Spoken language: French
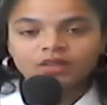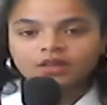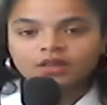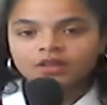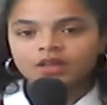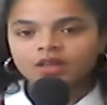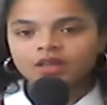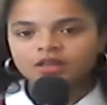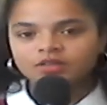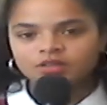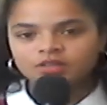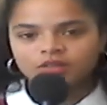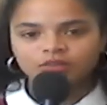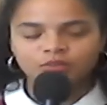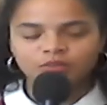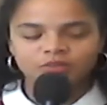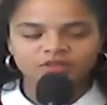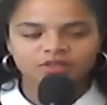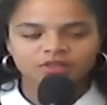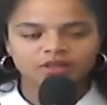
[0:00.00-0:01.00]
Et j'ai
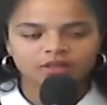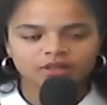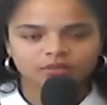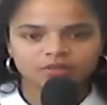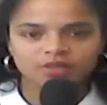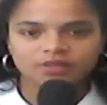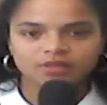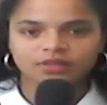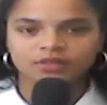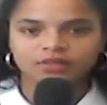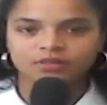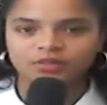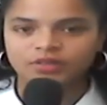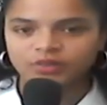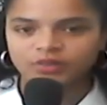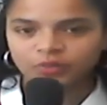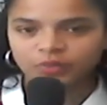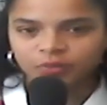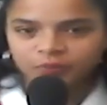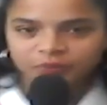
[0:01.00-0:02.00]
commencé à écouter cette
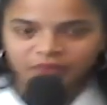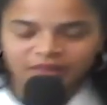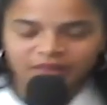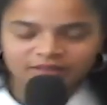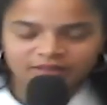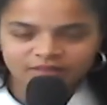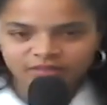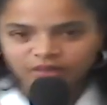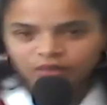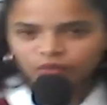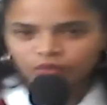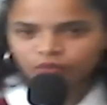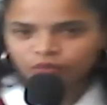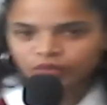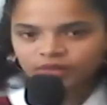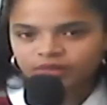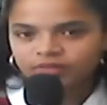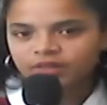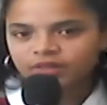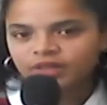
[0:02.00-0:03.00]
vidéo. Et c'est vrai qu'en
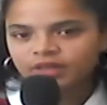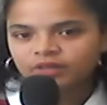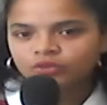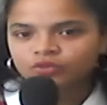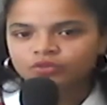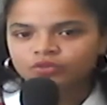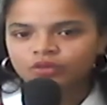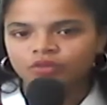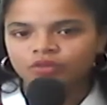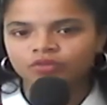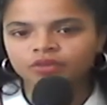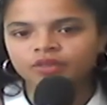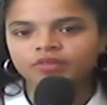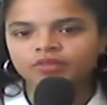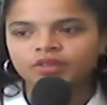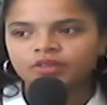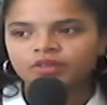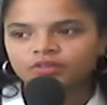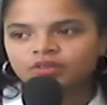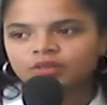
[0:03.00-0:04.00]
fait, il y avait quelques jours avant, il y avait
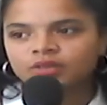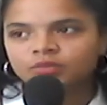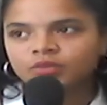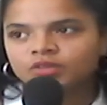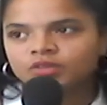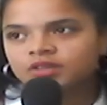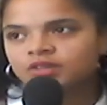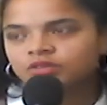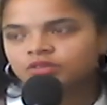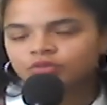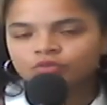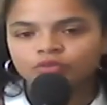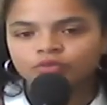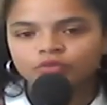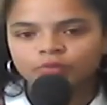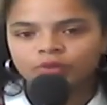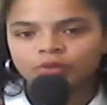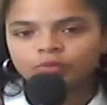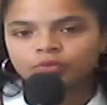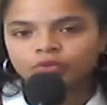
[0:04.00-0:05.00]
des gens qui m'ont dit si tu veux,
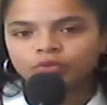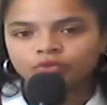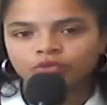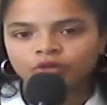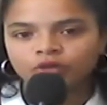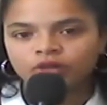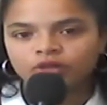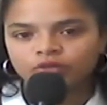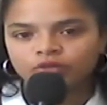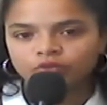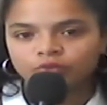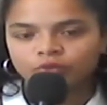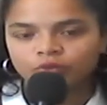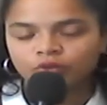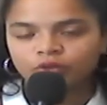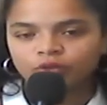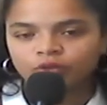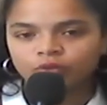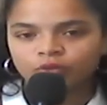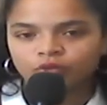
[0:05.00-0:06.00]
je prie pour toi et tout,
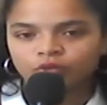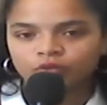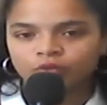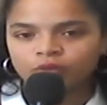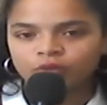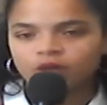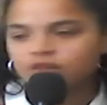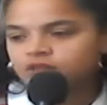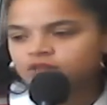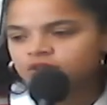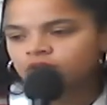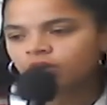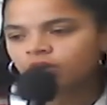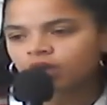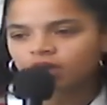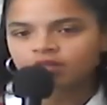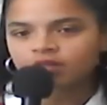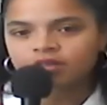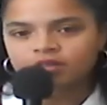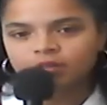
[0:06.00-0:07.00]
pour, euh, pour ton plat. J'ai dit
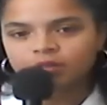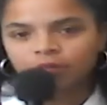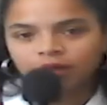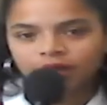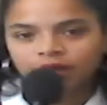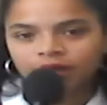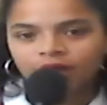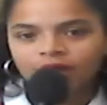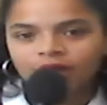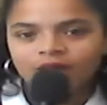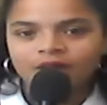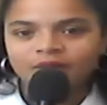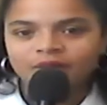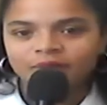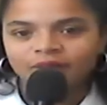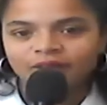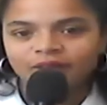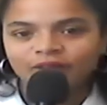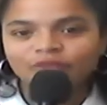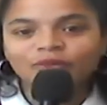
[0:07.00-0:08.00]
ok, vas-y, prie.
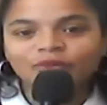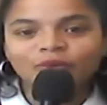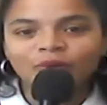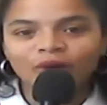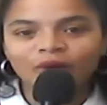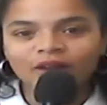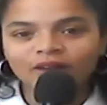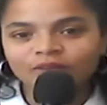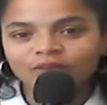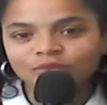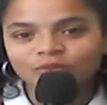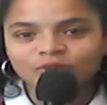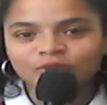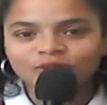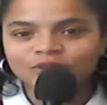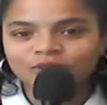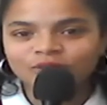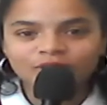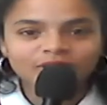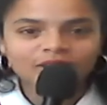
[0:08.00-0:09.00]
Et je crois, je me suis
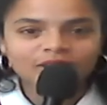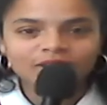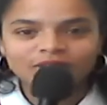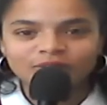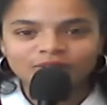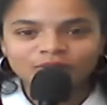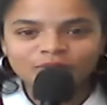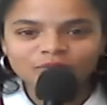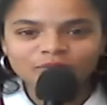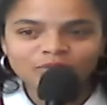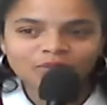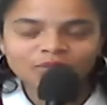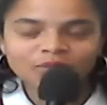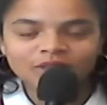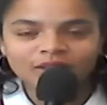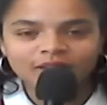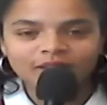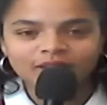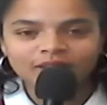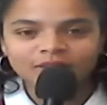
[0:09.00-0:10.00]
dit ok, Dieu peut me
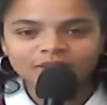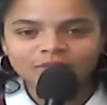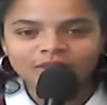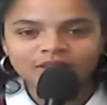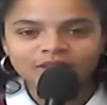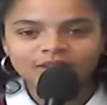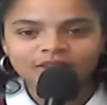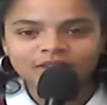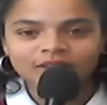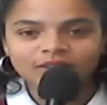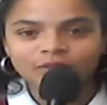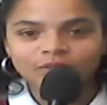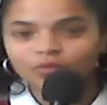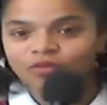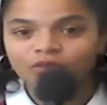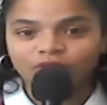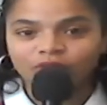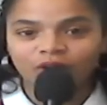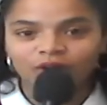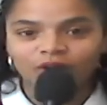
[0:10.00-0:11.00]
guérir, mais on
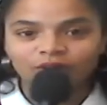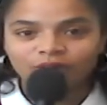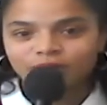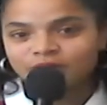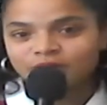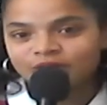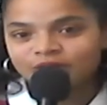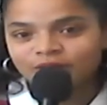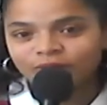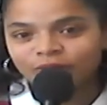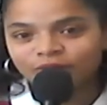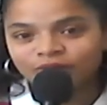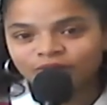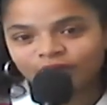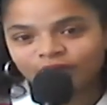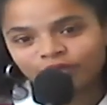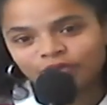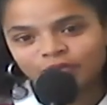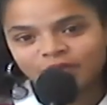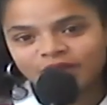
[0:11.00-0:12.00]
va voir le résultat dans
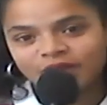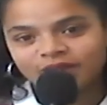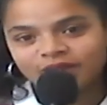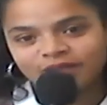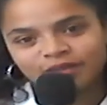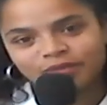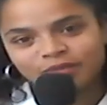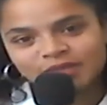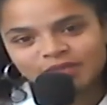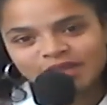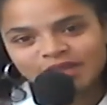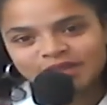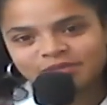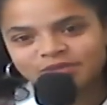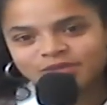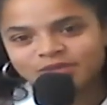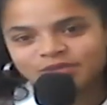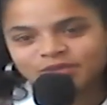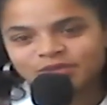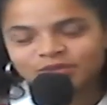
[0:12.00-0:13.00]
5 semaines, 6 semaines,
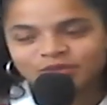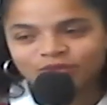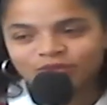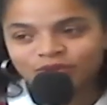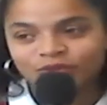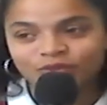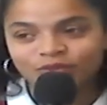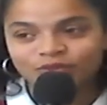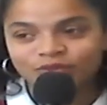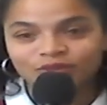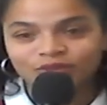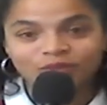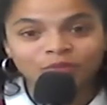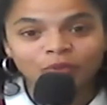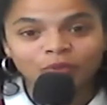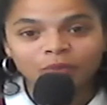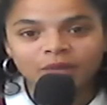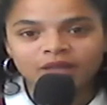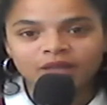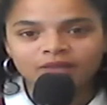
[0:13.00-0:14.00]
parce que de toute façon, j'ai
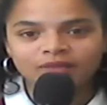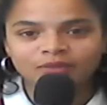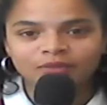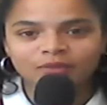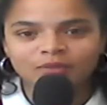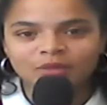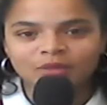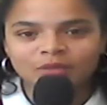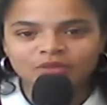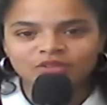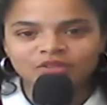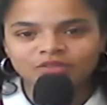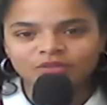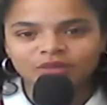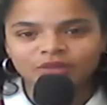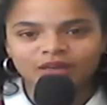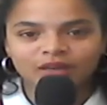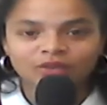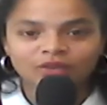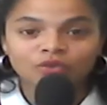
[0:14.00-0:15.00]
mon plat. Donc même si je suis
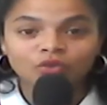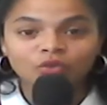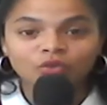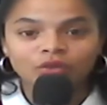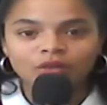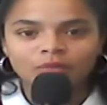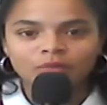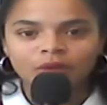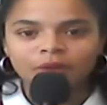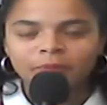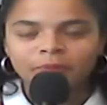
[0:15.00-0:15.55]
guérie, je ne saurais pas.